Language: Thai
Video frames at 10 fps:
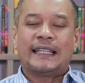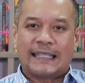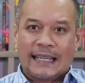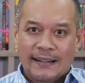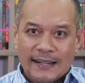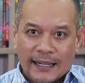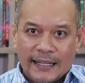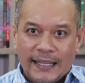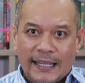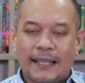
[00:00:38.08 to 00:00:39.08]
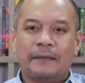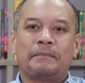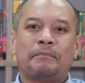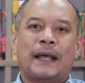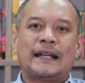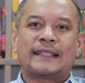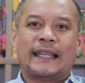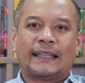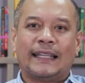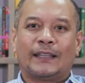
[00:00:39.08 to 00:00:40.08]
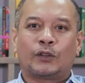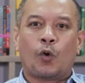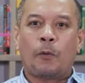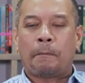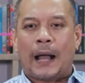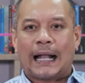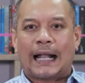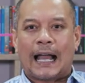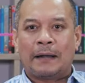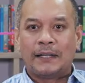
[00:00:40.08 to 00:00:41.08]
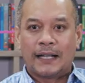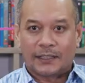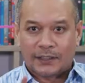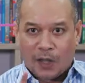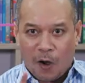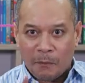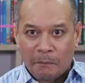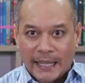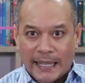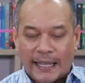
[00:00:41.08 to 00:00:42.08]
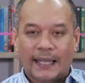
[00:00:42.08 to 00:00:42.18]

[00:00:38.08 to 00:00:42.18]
จริงๆเรื่องนี้เป็นสิ่งที่ทุกพรรคการเมืองต้องมี